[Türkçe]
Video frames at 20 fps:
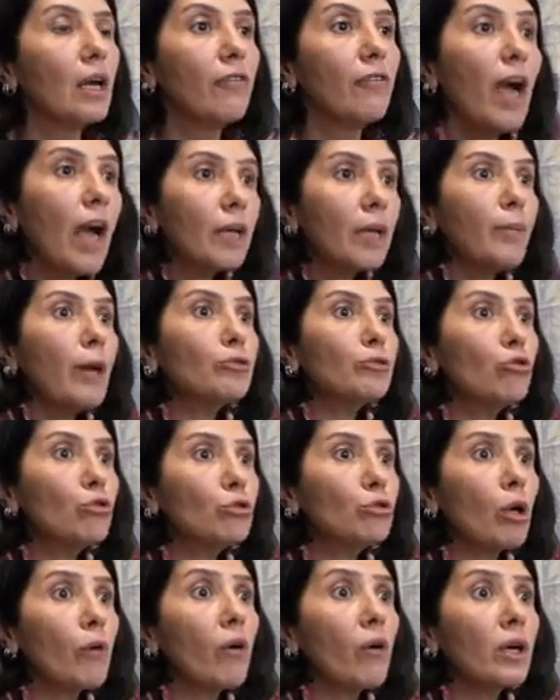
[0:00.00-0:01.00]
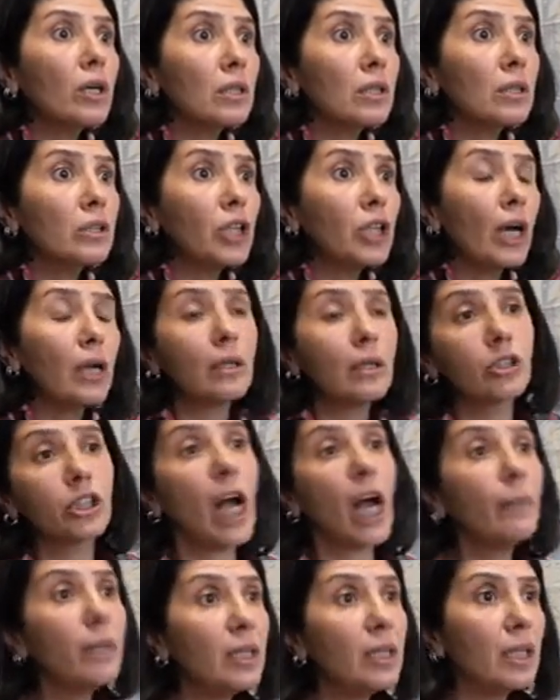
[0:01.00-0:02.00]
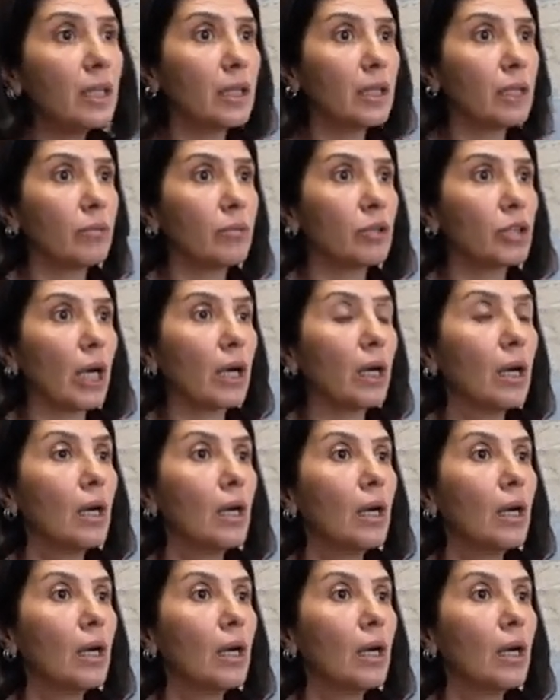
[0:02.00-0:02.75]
Veya ilk başta Yüksekova kırılacak, Şemdinli kırılmayacak.